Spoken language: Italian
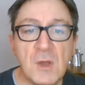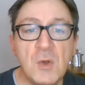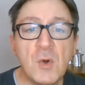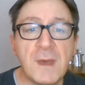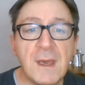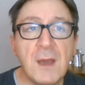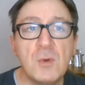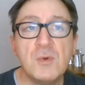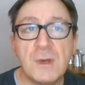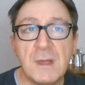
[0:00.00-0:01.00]

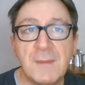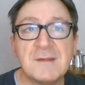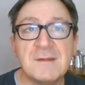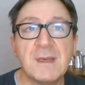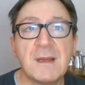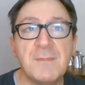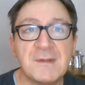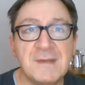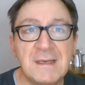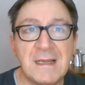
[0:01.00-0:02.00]
nonché uno dei massimi
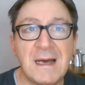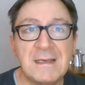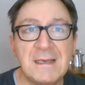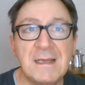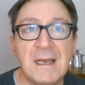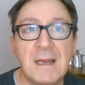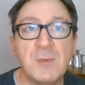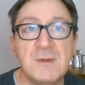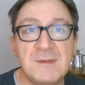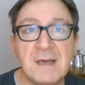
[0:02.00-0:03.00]
rappresentanti della
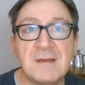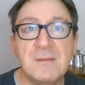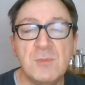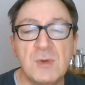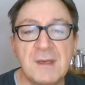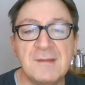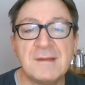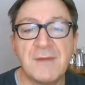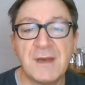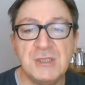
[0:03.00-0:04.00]
poesia
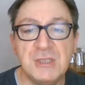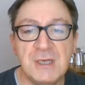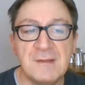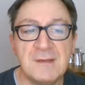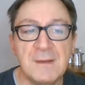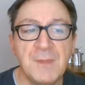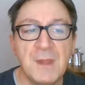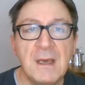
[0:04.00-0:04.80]
simbolista francese.